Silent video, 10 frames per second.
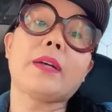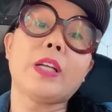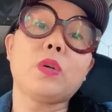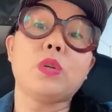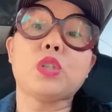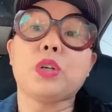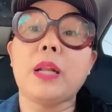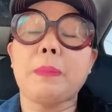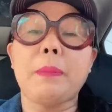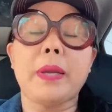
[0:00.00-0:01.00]
agriculture
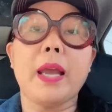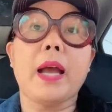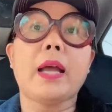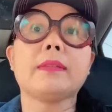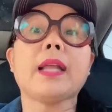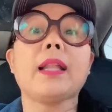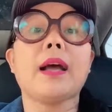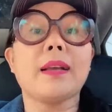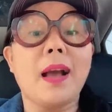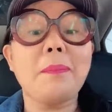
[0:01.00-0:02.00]
na pabayaan
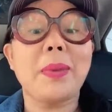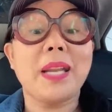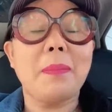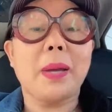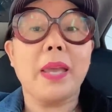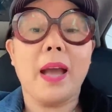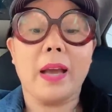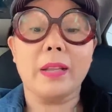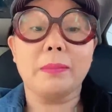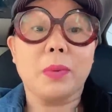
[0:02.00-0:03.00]
talagang
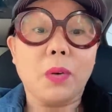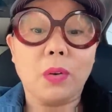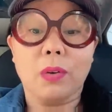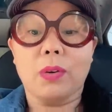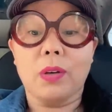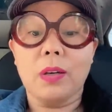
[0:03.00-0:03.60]
pinabayaan mo?